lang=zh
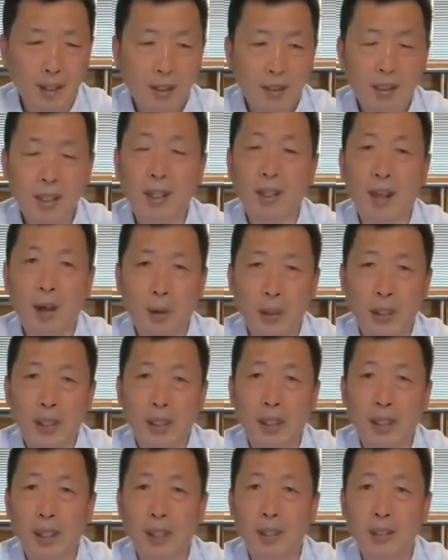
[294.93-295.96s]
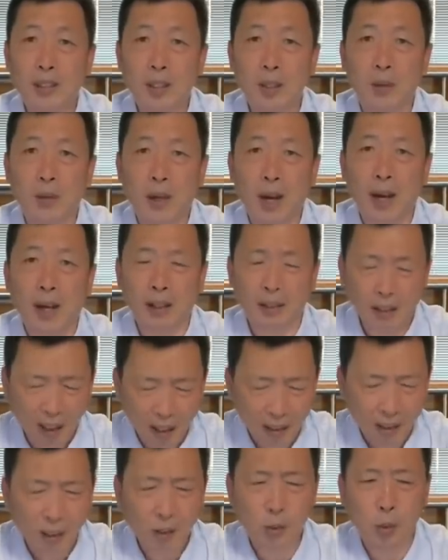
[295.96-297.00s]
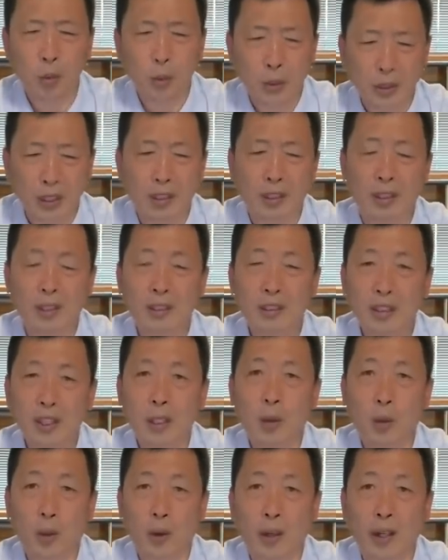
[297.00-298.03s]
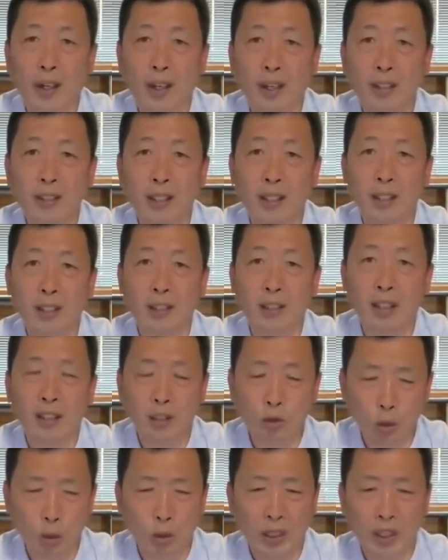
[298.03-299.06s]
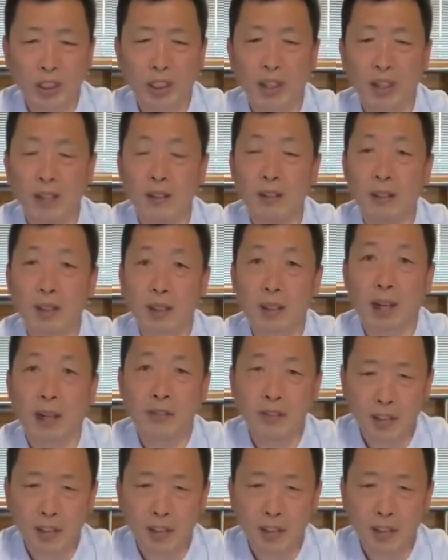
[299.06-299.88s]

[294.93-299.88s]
这老李就爱听个故事，这会儿呢也听入了神，赶